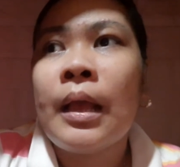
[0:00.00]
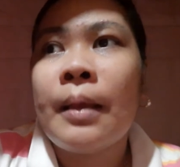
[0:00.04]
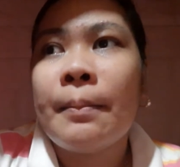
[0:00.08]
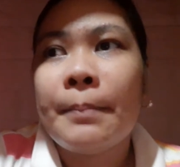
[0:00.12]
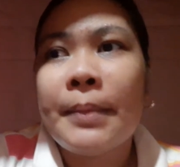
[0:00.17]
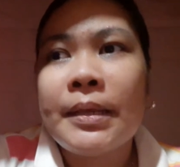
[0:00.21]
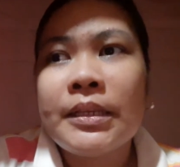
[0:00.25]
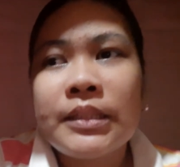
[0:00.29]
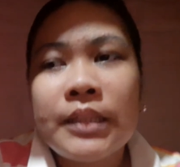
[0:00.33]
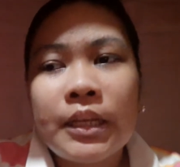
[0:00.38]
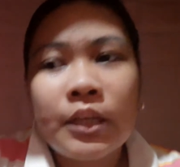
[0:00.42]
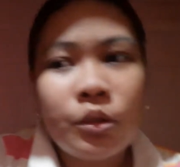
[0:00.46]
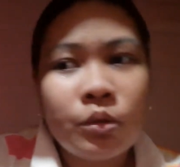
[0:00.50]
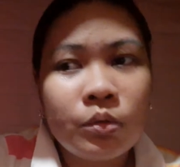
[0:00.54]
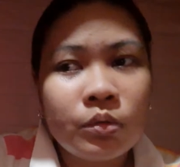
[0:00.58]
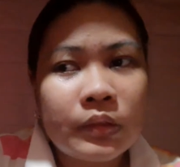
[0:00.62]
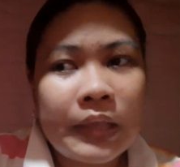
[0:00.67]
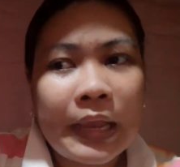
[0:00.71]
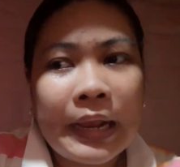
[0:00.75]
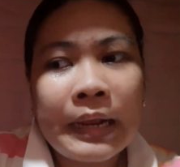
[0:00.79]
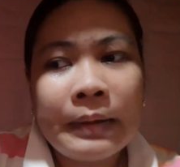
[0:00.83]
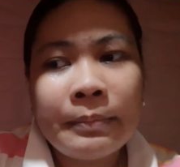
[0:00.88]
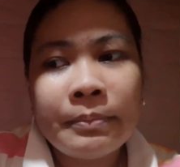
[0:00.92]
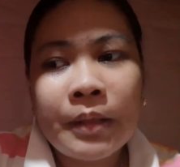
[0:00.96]
Basta yung
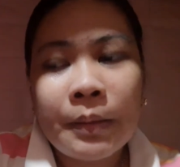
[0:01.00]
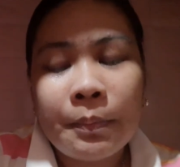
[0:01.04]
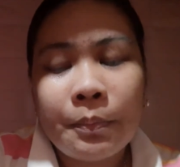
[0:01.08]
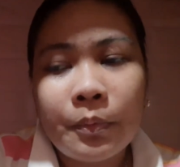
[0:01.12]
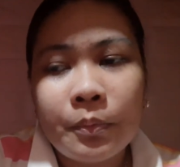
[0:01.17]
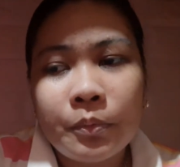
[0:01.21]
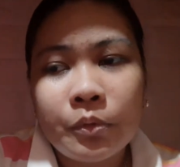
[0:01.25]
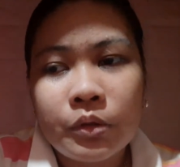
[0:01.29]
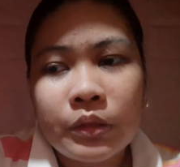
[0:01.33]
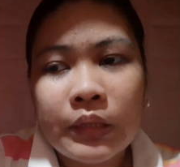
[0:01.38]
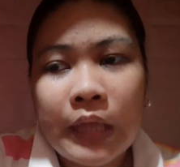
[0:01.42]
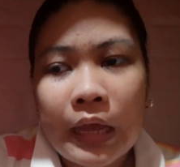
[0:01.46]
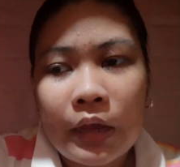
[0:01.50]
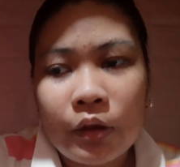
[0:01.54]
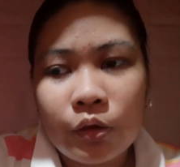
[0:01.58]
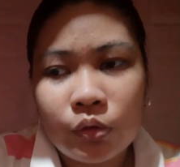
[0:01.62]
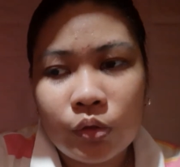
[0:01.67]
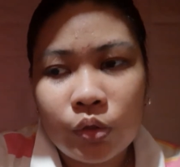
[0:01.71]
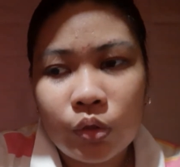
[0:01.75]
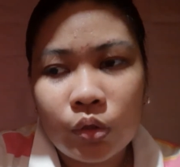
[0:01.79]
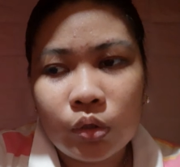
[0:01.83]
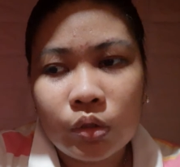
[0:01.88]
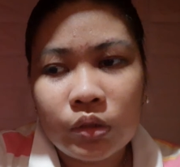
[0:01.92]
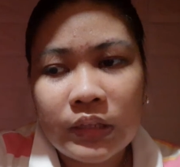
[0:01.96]
time na pumunta ako
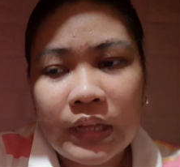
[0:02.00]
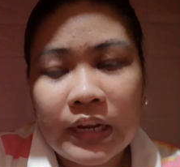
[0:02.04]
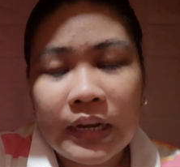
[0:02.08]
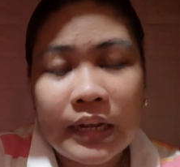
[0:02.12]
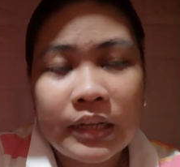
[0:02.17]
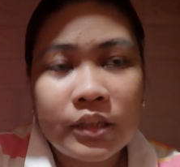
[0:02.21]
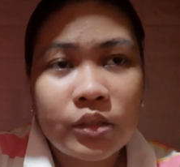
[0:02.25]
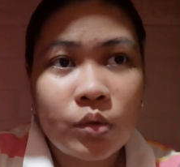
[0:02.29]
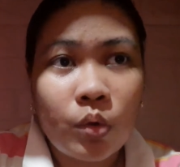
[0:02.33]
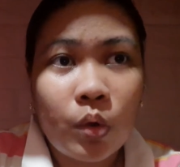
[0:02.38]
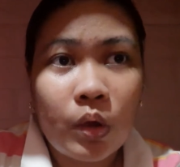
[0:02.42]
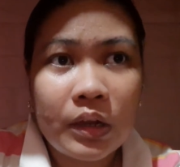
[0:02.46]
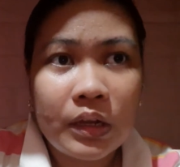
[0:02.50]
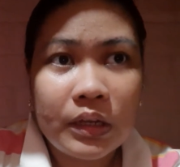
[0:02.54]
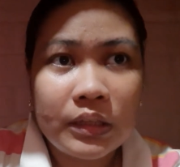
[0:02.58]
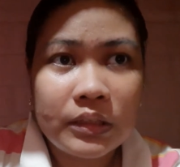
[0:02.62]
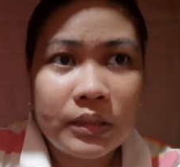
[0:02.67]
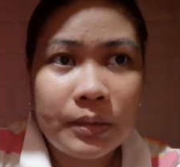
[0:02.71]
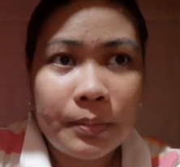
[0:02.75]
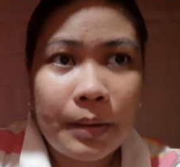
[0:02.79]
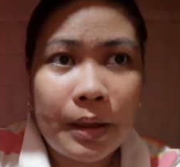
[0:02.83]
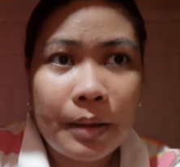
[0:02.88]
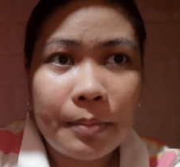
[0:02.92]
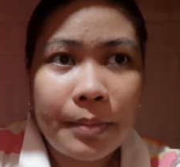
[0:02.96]
doon, tinext ko agad
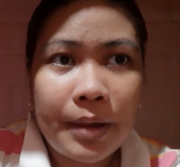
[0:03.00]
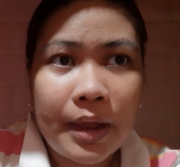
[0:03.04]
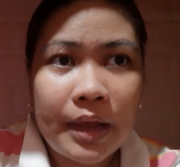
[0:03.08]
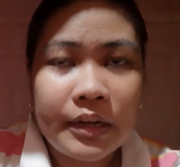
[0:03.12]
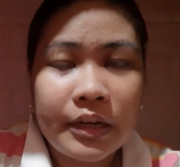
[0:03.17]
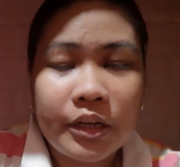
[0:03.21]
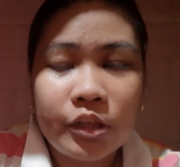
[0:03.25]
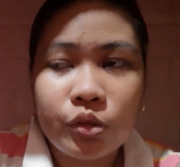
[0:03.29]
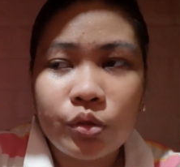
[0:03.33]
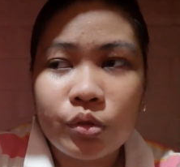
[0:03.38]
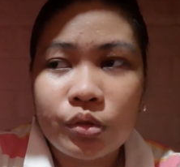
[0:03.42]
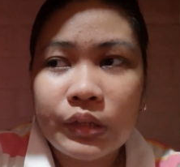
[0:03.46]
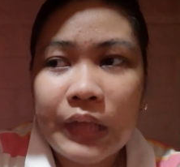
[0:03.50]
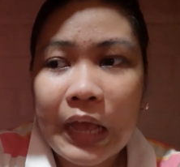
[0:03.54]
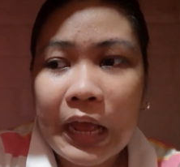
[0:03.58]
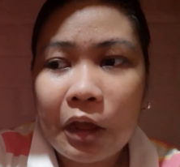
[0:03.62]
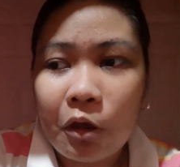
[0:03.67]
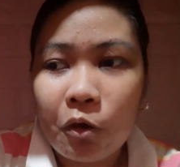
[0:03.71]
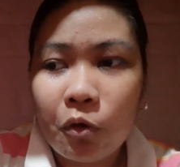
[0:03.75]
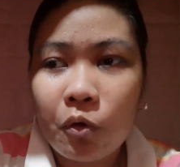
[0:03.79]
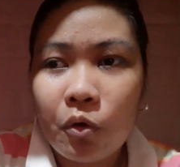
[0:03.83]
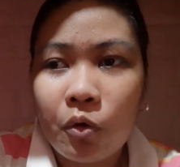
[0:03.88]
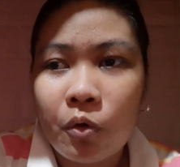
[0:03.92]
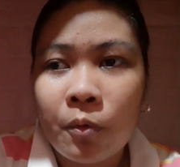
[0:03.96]
si mama, nandun na
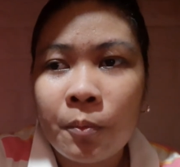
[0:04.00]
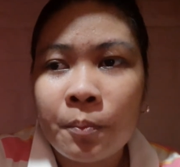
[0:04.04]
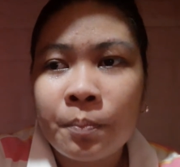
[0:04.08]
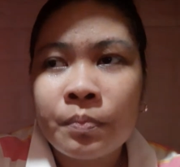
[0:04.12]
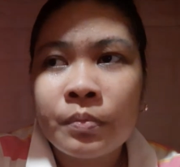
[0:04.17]
ako.